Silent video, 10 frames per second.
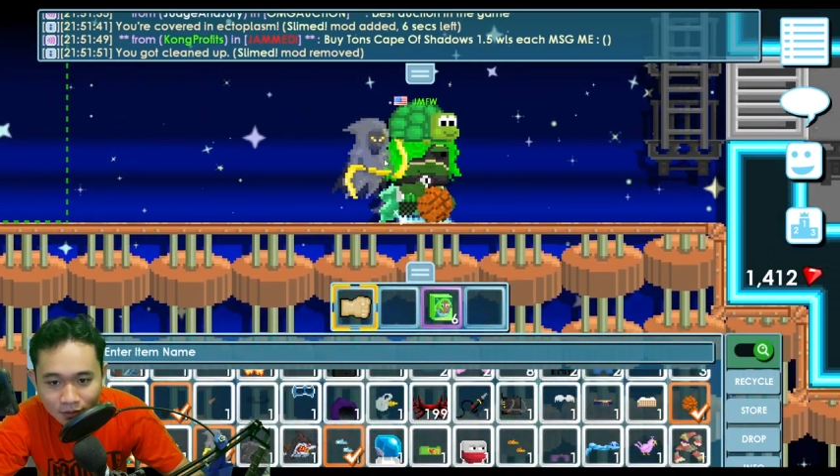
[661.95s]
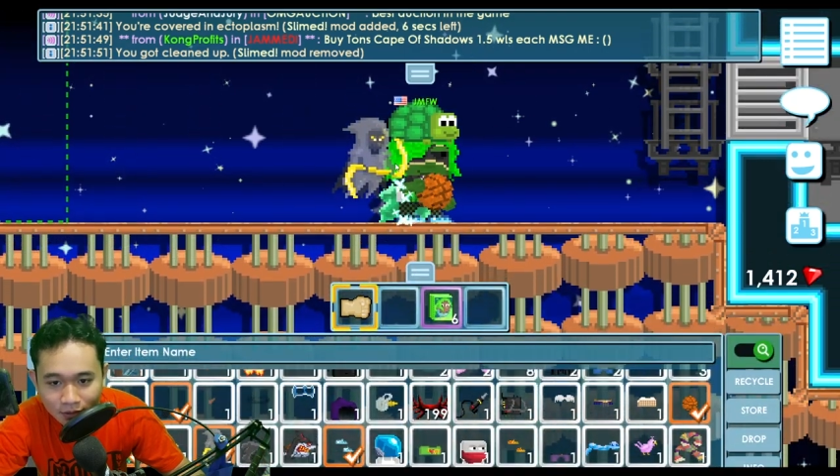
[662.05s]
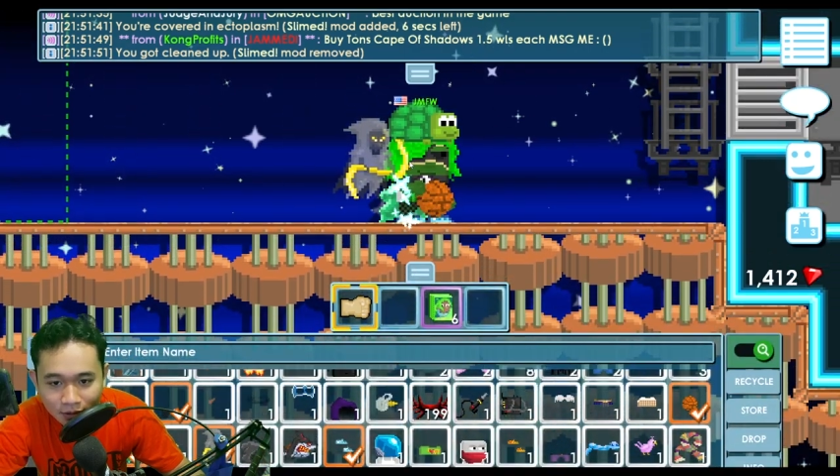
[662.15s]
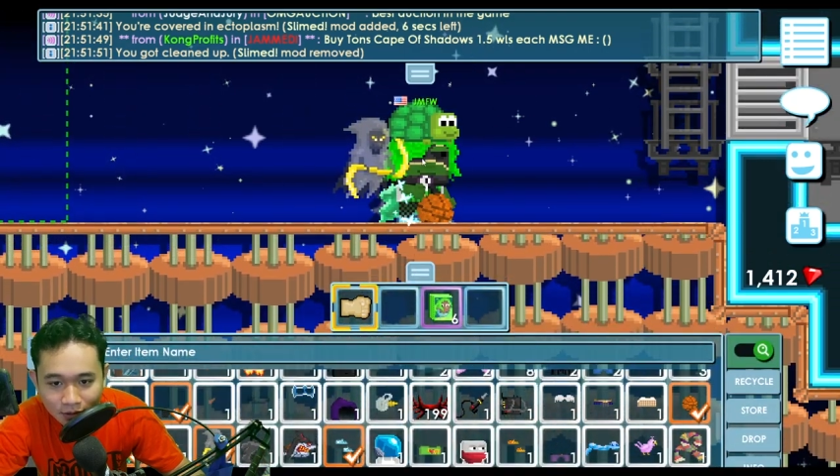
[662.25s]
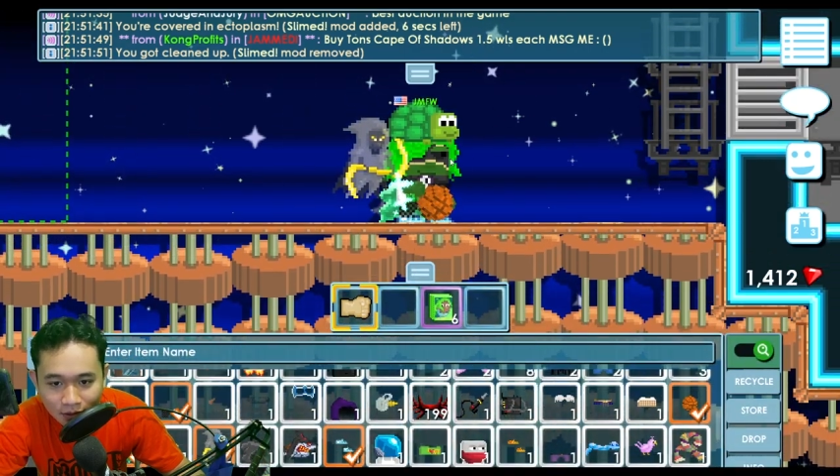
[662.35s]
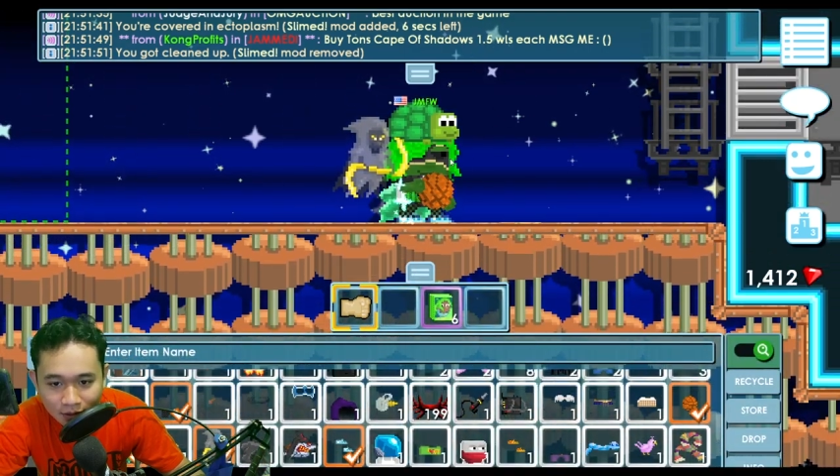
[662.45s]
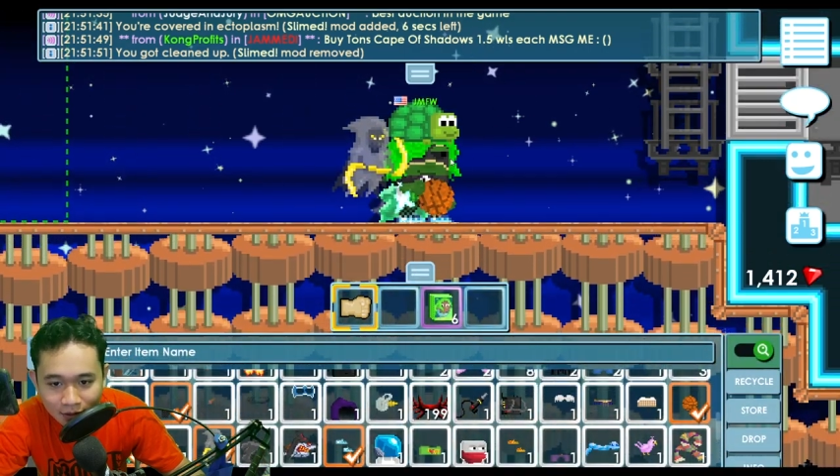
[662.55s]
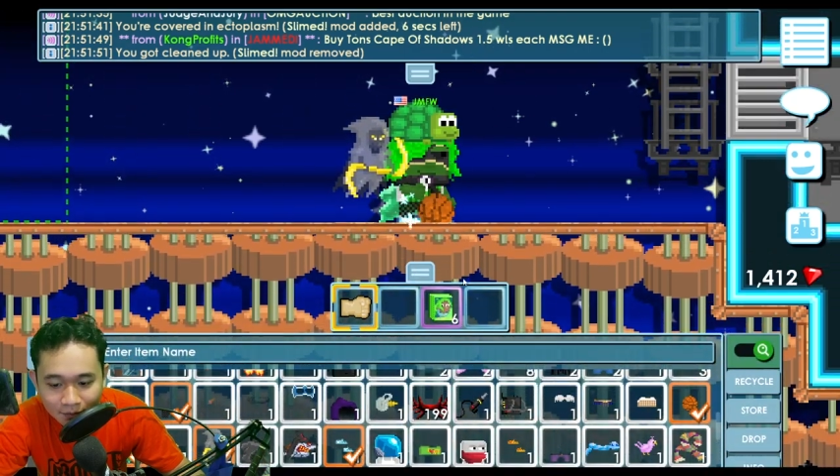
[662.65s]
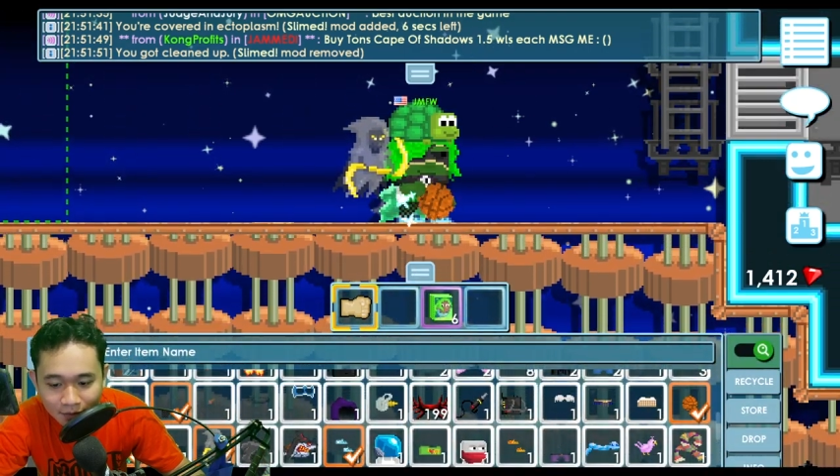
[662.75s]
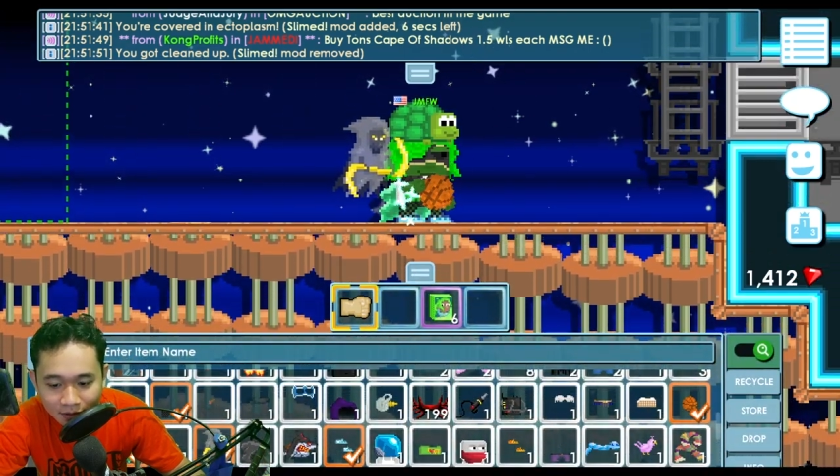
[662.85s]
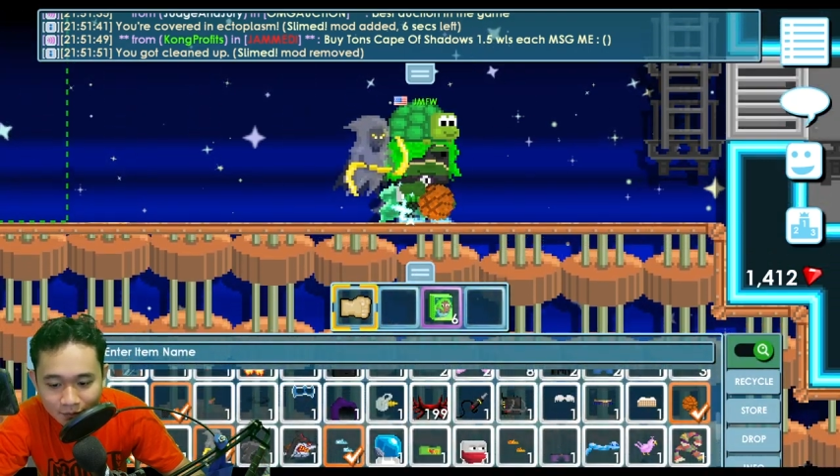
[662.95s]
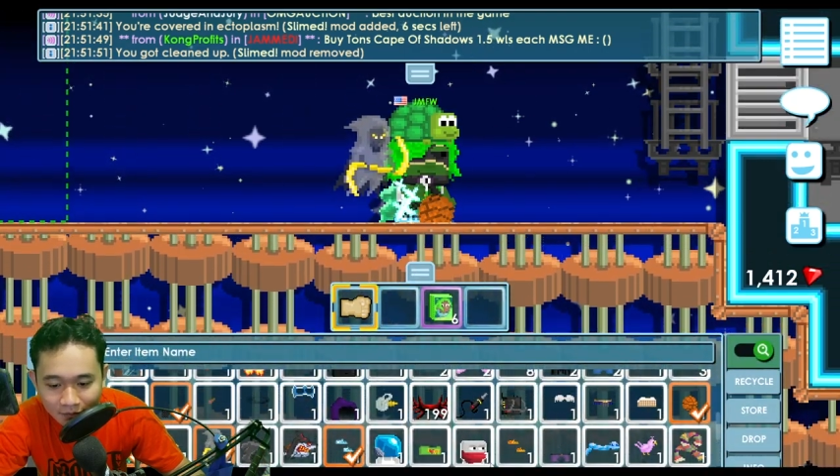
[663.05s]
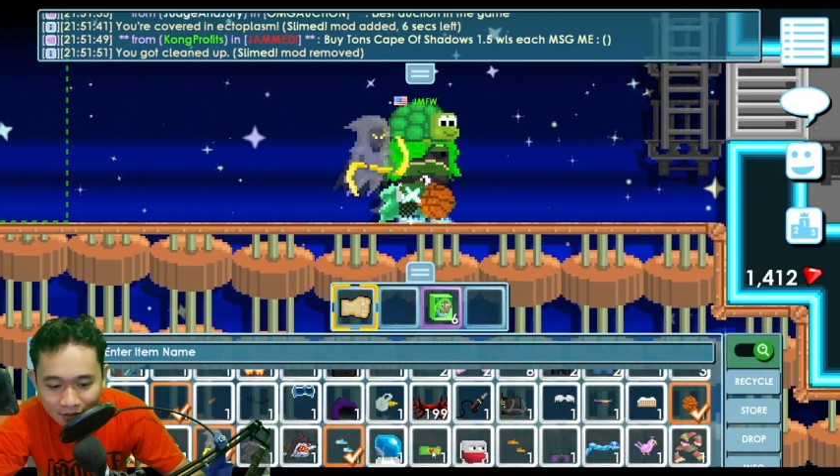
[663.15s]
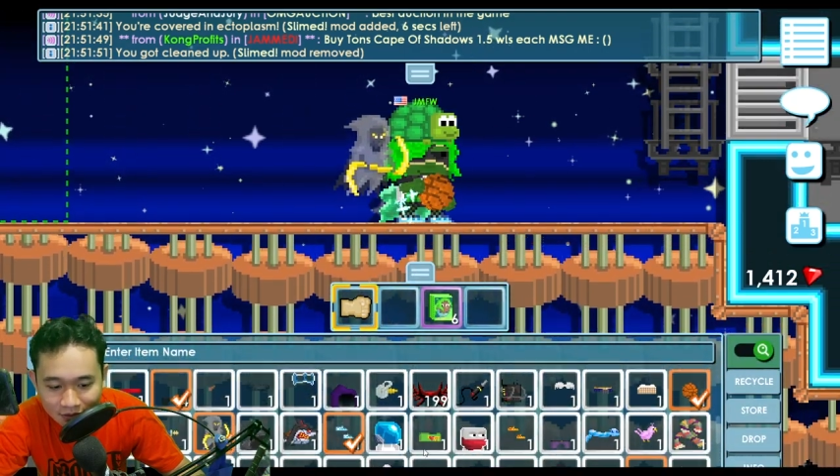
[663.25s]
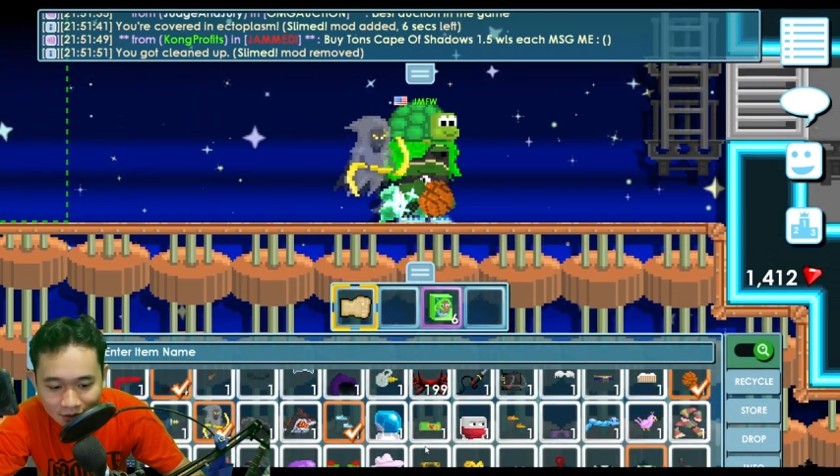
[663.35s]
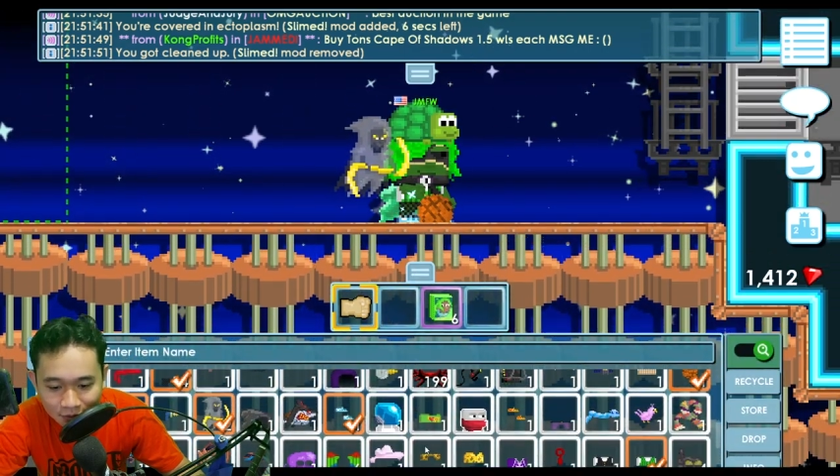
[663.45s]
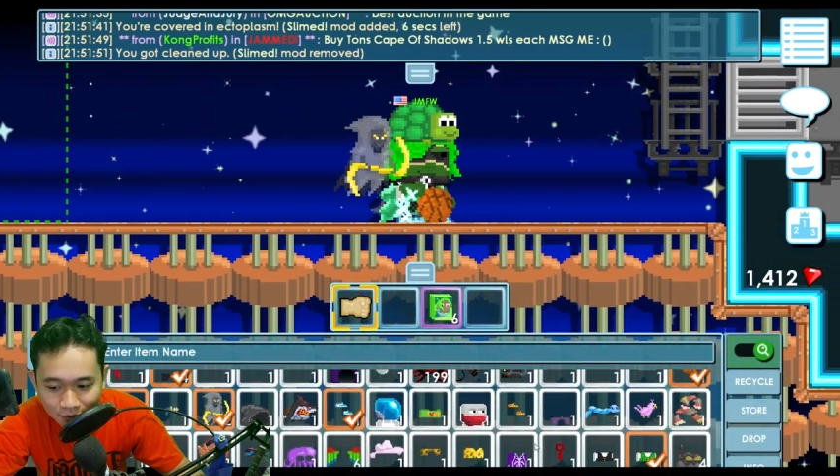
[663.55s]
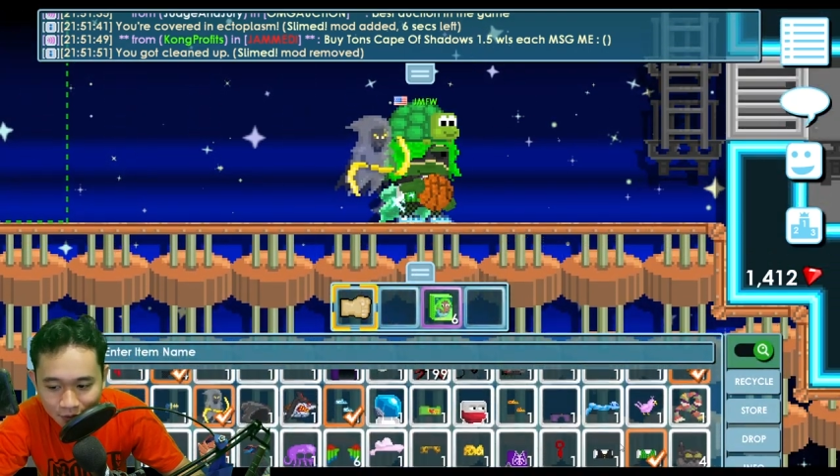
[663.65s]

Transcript: Kita tambahin max satu ya,